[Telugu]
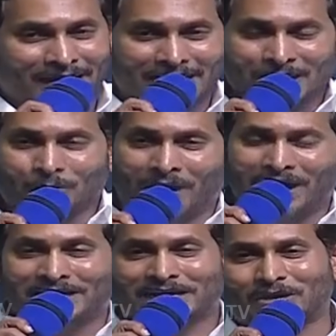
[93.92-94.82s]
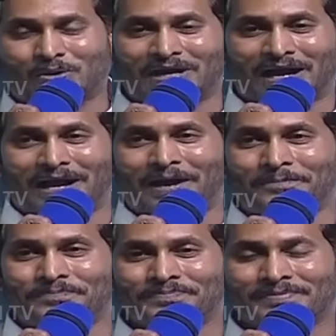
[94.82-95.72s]
ఇవాళకి కూడా
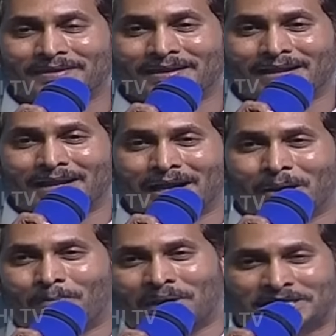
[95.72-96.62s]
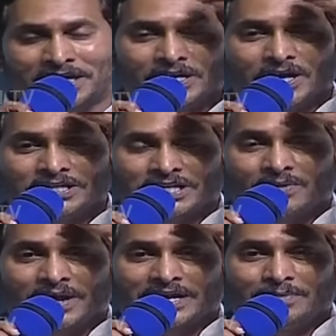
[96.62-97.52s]
ప్రతి
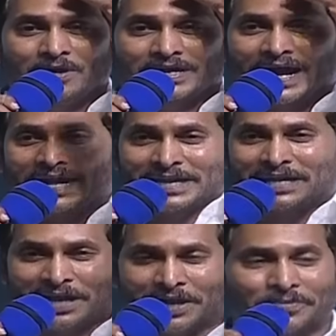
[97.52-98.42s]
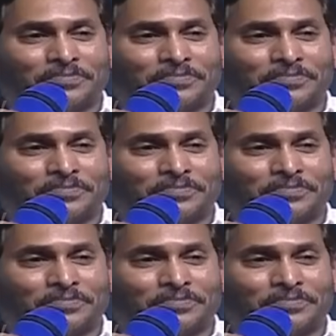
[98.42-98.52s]
నియోజకవర్గంలో క్యాండిడేట్ లేడు